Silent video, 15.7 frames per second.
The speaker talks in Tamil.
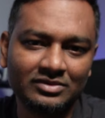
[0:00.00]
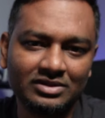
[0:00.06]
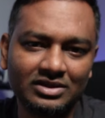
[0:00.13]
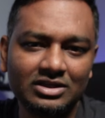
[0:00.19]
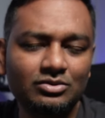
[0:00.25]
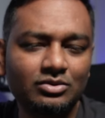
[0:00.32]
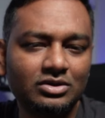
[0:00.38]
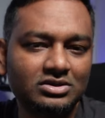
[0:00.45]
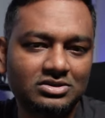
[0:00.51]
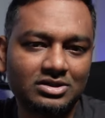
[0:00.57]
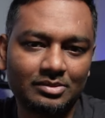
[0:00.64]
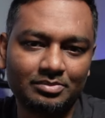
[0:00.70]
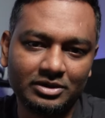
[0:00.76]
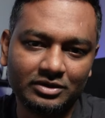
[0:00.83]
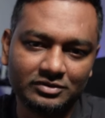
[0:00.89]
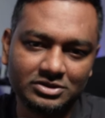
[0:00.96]
எது ஒன்று
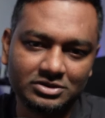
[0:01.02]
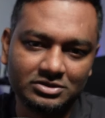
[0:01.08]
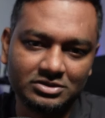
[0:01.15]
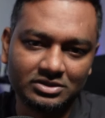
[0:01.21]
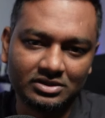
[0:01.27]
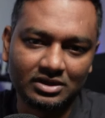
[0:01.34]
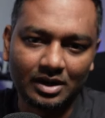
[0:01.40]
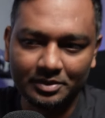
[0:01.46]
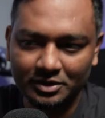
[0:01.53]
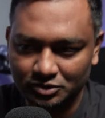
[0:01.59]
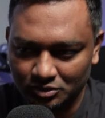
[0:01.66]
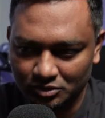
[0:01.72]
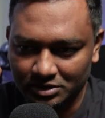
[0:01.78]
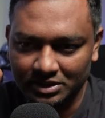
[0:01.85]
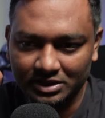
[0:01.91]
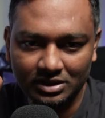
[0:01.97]
ஸ்டாப் பண்ண வச்சுச்சு அப்படின்னு
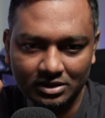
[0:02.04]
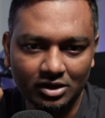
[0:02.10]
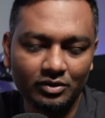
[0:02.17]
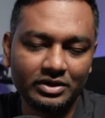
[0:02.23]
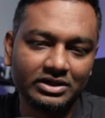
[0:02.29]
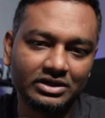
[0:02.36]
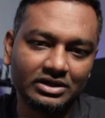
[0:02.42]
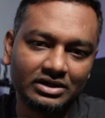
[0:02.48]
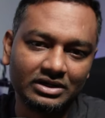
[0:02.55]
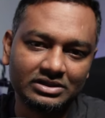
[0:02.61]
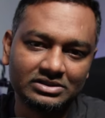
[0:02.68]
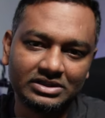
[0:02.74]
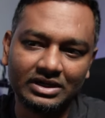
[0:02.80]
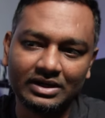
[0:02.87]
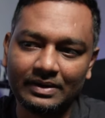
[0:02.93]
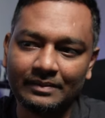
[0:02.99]
சொல்லிட்டு நீங்கள் கவனிங்க கைஸ் ஏன்னா